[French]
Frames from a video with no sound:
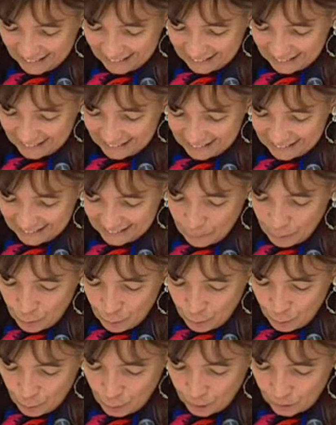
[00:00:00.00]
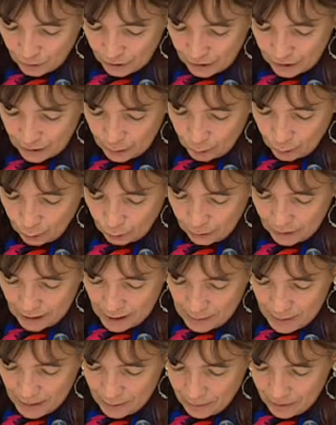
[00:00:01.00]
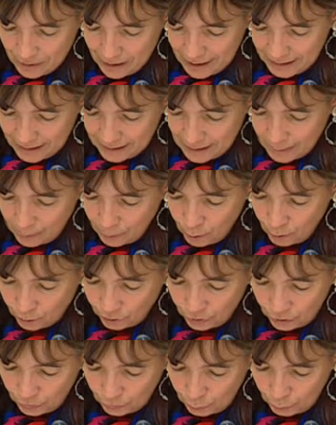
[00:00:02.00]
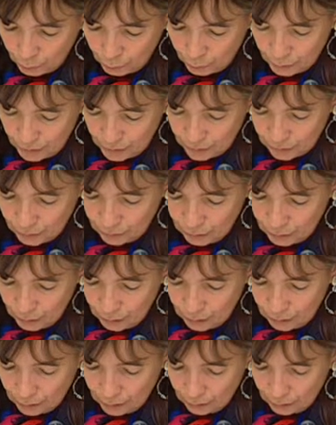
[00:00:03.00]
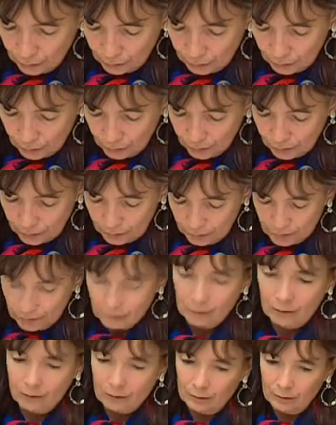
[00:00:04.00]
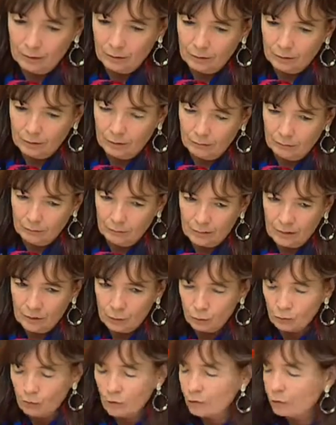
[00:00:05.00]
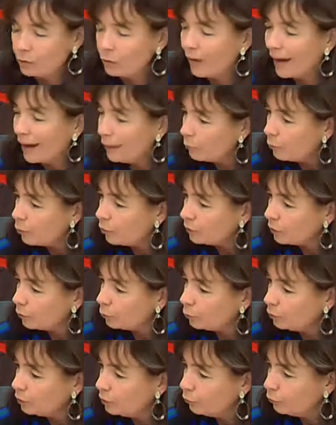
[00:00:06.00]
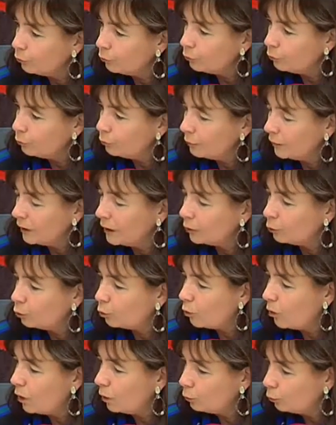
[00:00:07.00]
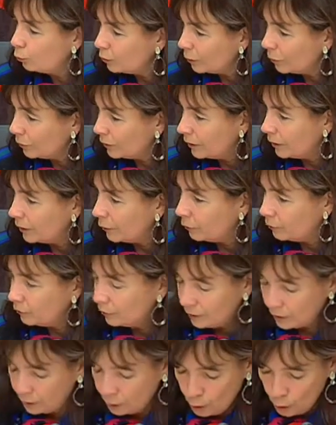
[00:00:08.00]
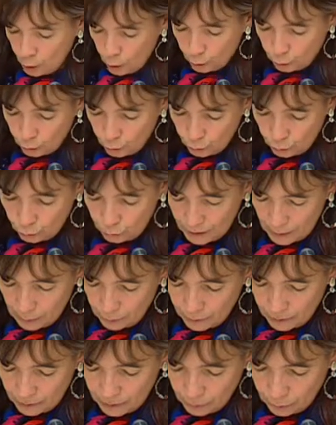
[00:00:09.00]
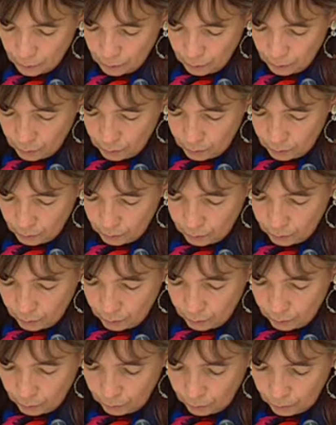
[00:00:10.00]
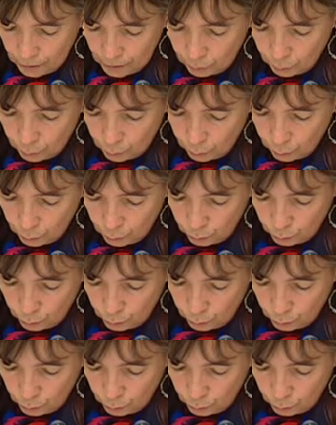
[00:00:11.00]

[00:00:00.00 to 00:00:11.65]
ces, mesures qui sont quand même assez importantes, puisque euh, des, subventions importantes au niveau du PIA 3 notamment dans l'aéronautique, sont susceptibles d'être